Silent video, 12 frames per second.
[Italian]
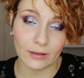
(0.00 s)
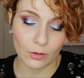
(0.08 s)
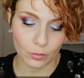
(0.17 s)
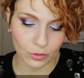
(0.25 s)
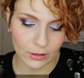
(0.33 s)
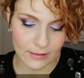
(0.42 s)
che
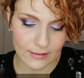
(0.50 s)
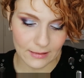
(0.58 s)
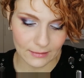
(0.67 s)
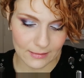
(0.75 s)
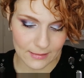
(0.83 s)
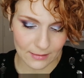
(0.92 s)
l'ho
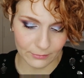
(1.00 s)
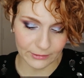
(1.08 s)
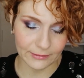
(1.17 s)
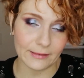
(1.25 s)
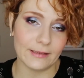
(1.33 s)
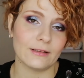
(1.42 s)
utilizzata
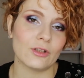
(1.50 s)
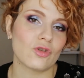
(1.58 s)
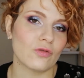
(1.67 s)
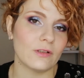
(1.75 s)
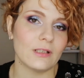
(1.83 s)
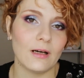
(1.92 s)
stamattina
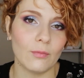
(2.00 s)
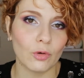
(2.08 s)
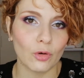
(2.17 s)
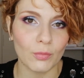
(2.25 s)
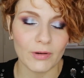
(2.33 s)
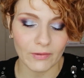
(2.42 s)
adesso vediamo
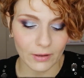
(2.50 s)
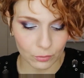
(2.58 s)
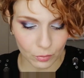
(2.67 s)
come va